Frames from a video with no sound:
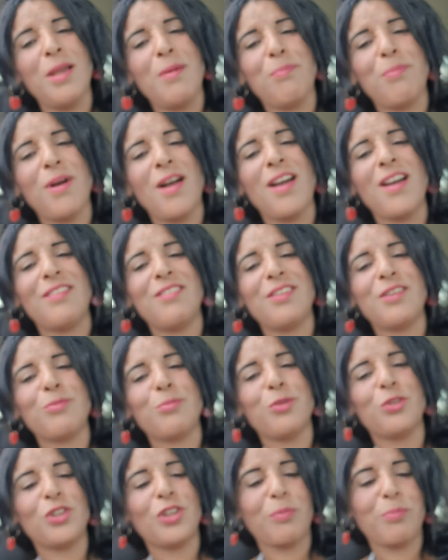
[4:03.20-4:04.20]
pas avec
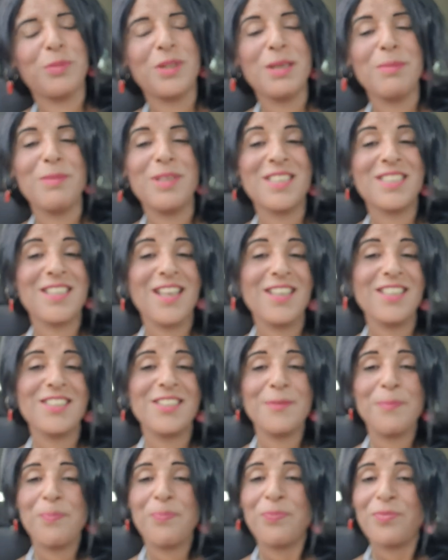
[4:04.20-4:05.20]
votre petit message
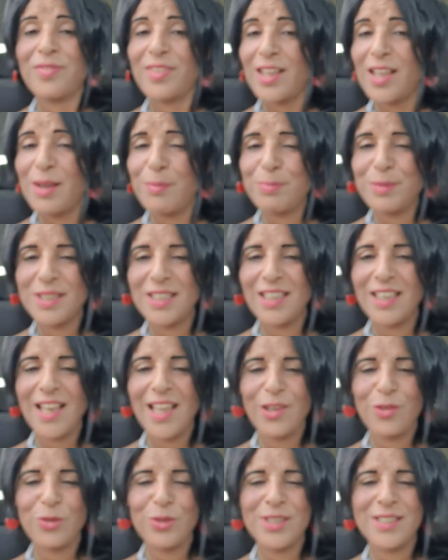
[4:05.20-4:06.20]
et petit
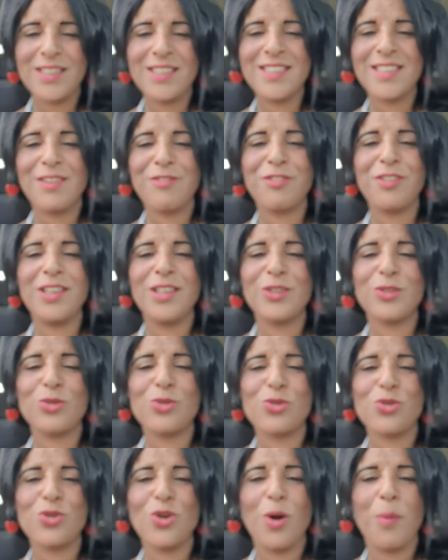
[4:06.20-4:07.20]
like aussi, ça fait
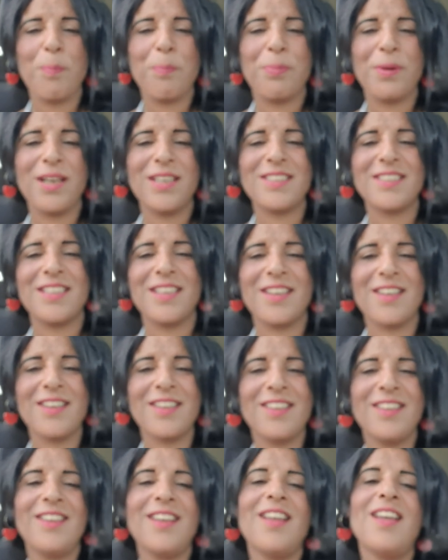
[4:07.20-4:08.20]
toujours plaisir.
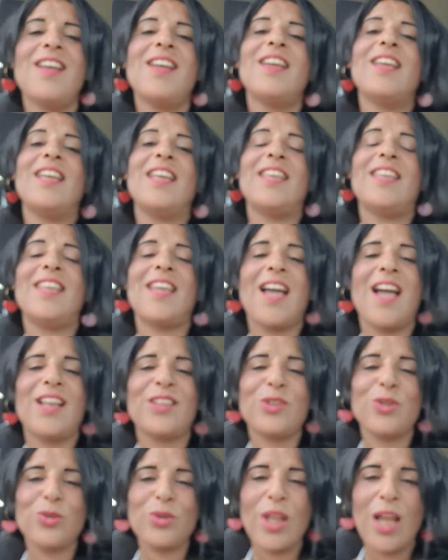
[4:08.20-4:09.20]
Et à
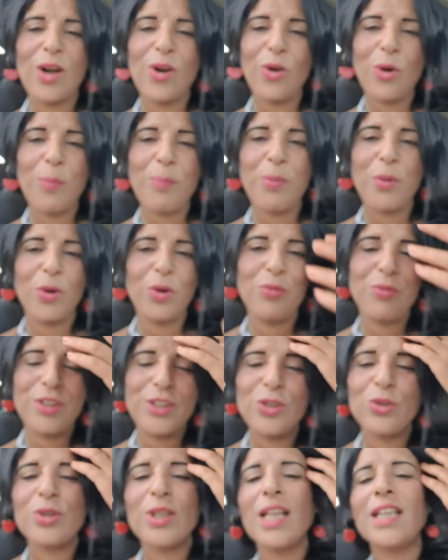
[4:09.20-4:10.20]
tout à l'heure pour la
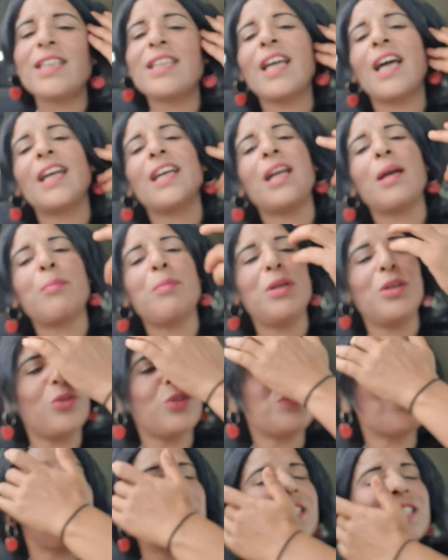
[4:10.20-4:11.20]
vidéo de la dernière
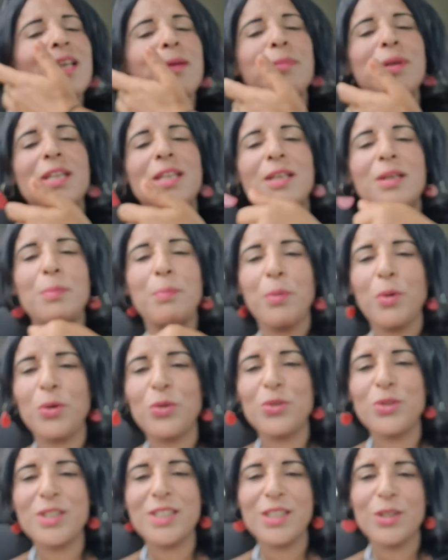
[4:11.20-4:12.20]
minute, mes amis, le
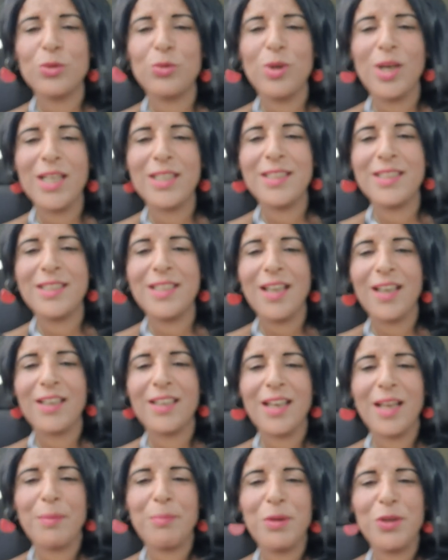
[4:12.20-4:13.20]
pronostic de la
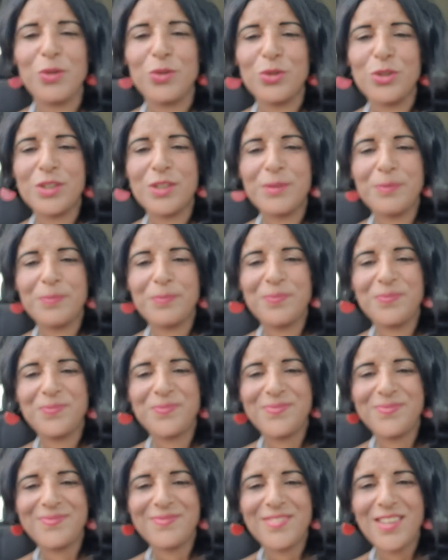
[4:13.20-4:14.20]
dernière minute.
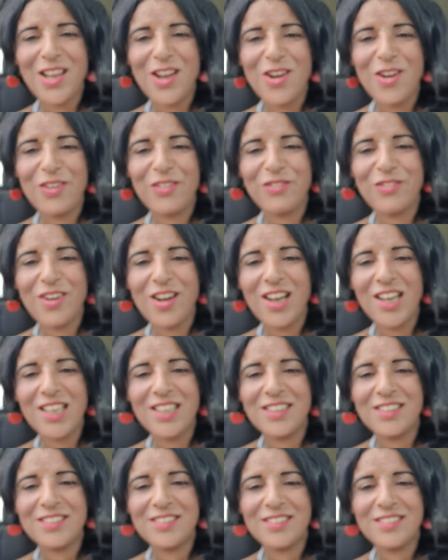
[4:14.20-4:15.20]
Au revoir.